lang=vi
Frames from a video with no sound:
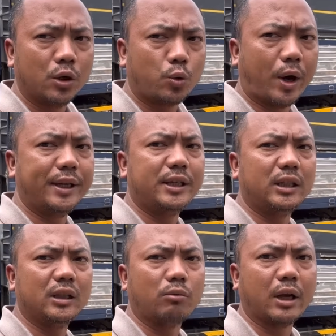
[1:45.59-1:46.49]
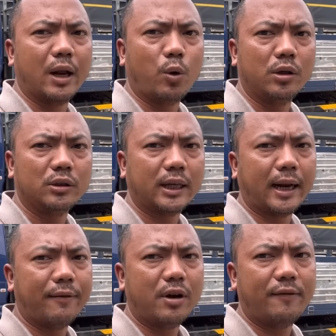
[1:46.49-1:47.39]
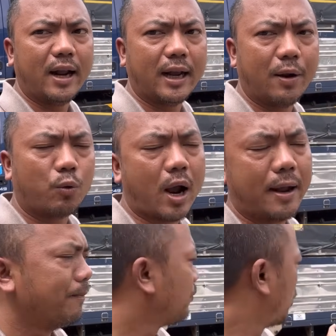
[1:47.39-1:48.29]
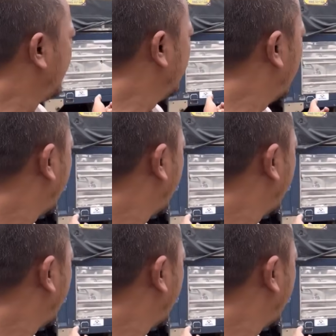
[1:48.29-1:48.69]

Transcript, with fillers: quay chi tiết tổng thể luôn xe này vừa về ngày hôm qua quý chị nhá